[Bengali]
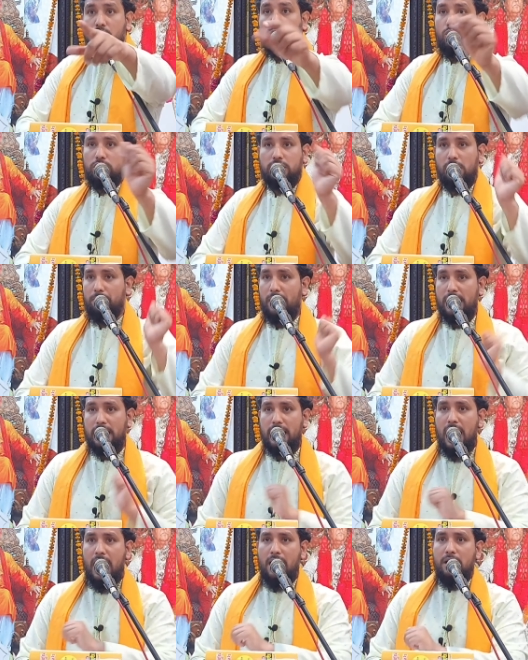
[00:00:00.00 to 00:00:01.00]
করতে পারে
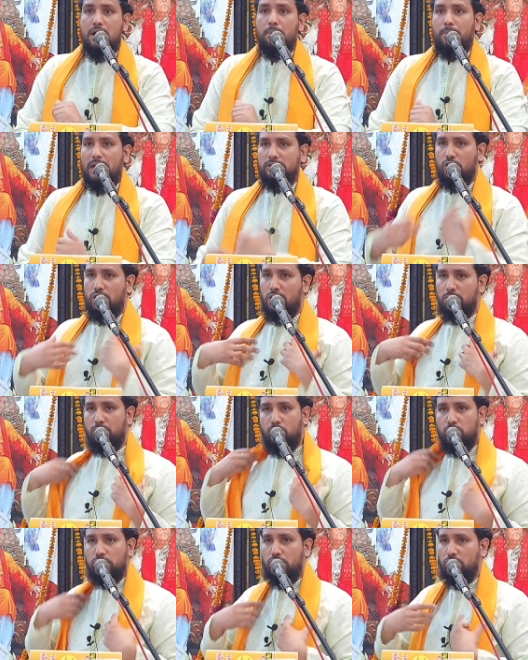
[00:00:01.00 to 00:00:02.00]
না পাথরের
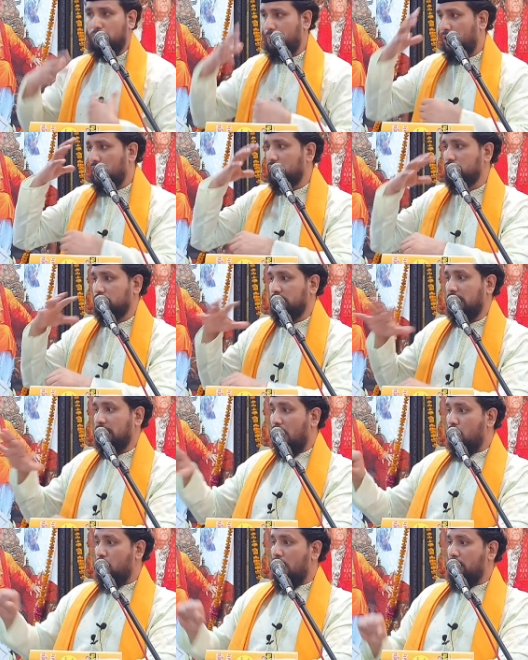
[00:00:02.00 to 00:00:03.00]
মূর্তির উপরে যদি
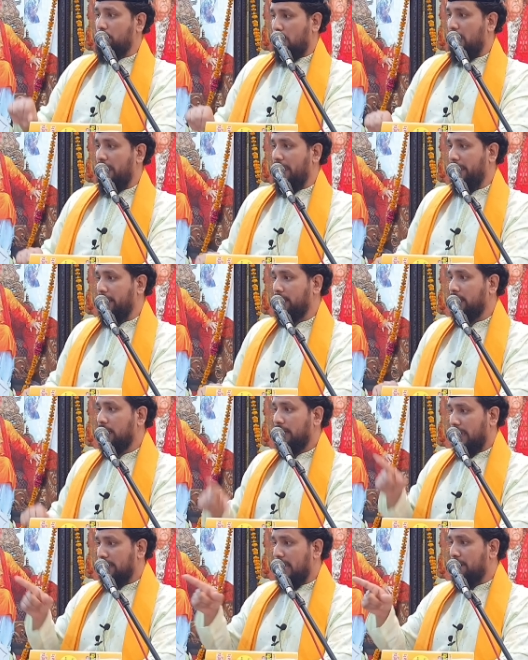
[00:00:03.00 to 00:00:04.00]
কাউয়ায় বহে
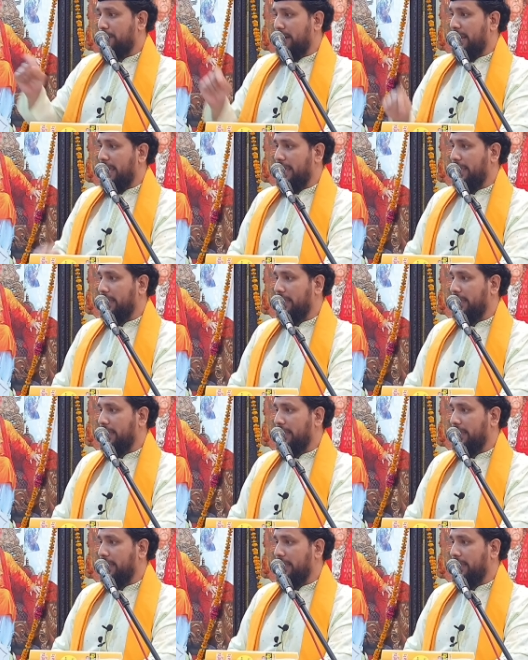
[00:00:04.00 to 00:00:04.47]
খেদায় পারে